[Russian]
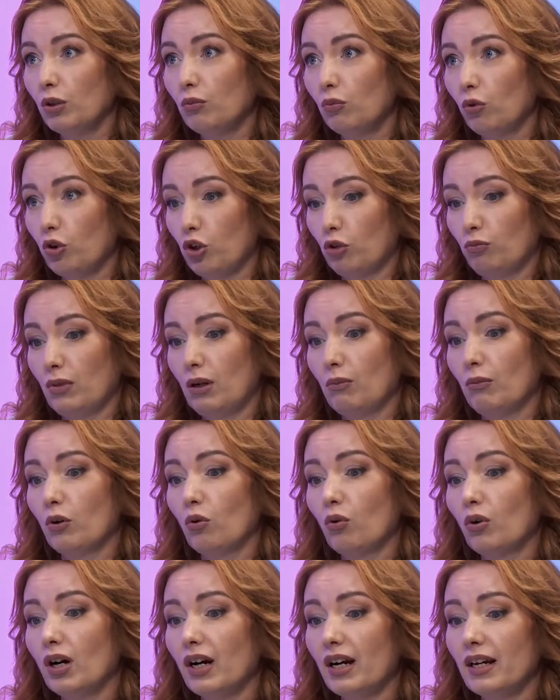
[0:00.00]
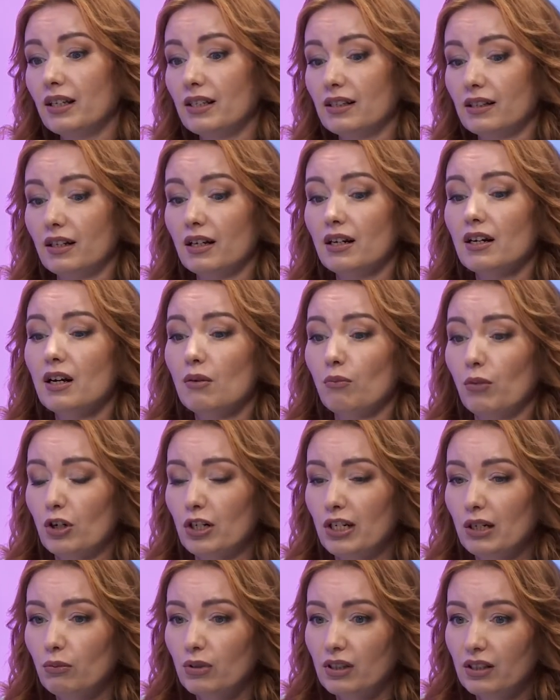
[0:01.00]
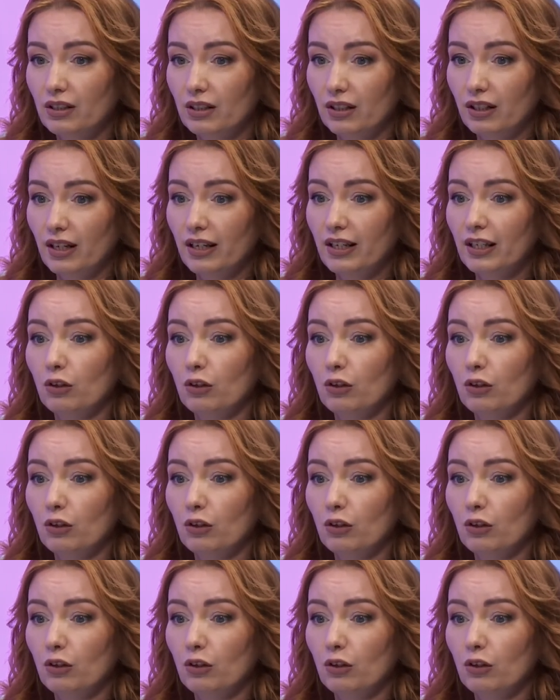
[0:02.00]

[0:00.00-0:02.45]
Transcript: не может, мама ругается, пошли быстрее,